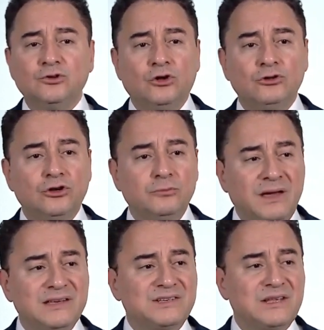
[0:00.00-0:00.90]
Ne oluyor?
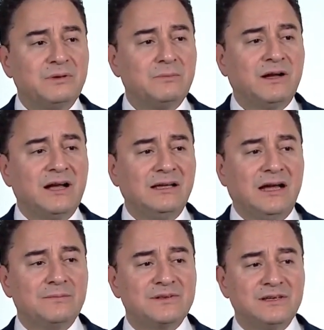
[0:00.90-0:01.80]
Mecliste bir bakan
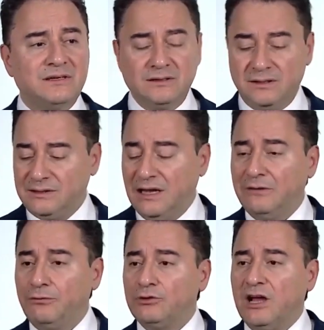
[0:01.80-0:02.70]
yardımcısı
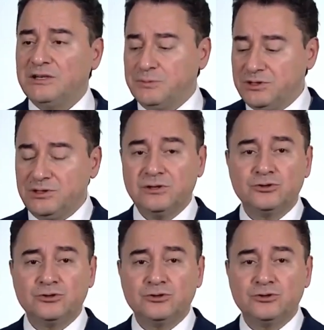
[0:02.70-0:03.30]
telefonunu açmış,